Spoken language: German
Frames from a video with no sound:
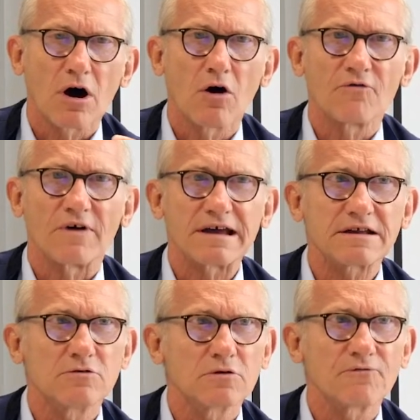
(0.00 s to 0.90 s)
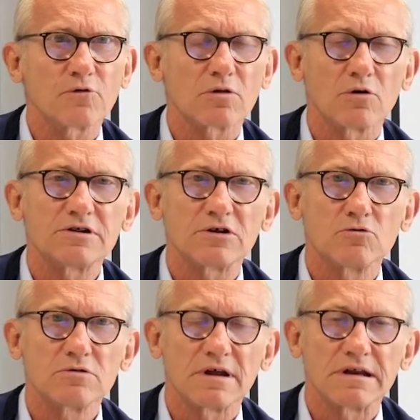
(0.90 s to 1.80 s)
auf Rechnung für solche
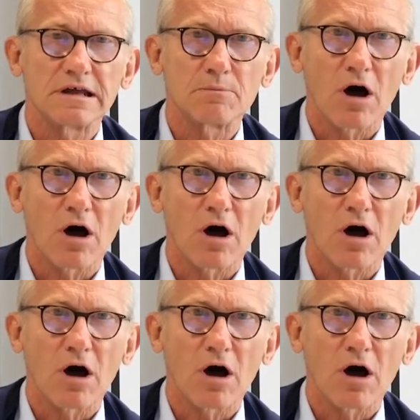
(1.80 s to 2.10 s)
Unternehmen